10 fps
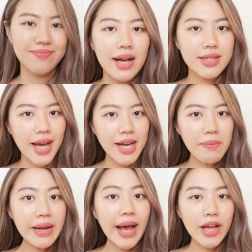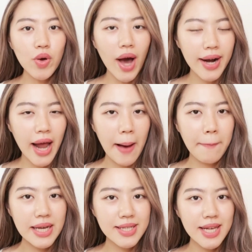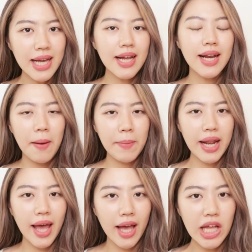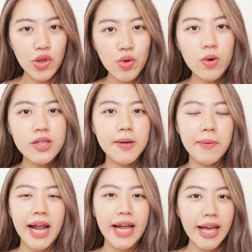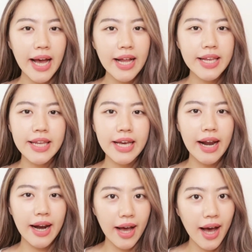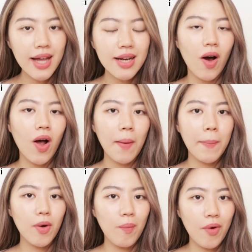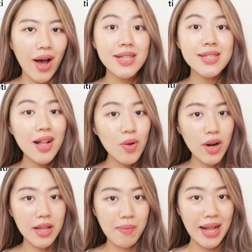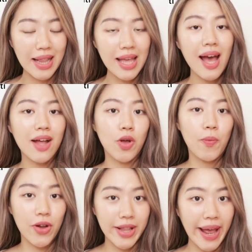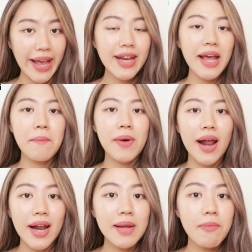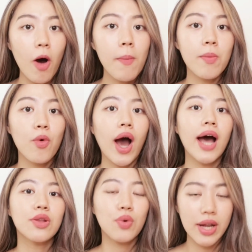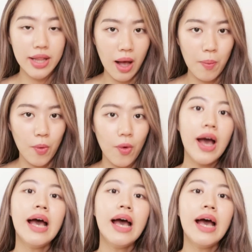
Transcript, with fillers: Jadi milia itu karena apa sih? Nah milia itu sebenarnya dikarenakan oleh penumpukan sel kulit mati atau protein yang berada di bawah permukaan kulit kamu